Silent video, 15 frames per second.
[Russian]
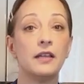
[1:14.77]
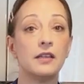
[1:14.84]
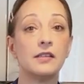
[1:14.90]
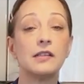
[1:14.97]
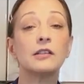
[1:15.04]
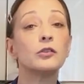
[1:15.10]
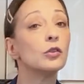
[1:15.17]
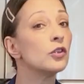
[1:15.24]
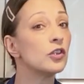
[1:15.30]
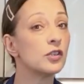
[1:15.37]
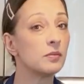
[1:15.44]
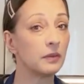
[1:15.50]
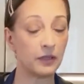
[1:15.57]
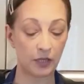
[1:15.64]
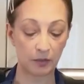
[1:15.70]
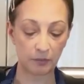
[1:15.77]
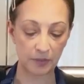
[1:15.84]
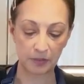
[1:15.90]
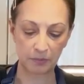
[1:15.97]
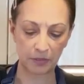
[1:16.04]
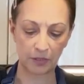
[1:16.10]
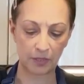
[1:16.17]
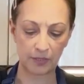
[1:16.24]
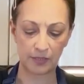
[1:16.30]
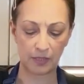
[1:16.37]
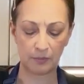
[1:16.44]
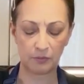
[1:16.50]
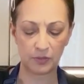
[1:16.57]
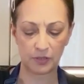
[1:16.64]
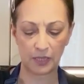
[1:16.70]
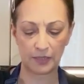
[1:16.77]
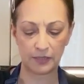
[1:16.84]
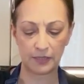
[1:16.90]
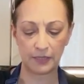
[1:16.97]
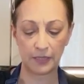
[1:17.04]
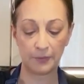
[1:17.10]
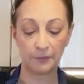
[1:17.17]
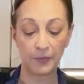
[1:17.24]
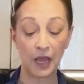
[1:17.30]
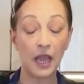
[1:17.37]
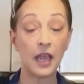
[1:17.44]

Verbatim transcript: Если кто не смотрел, посмотрите обязательно.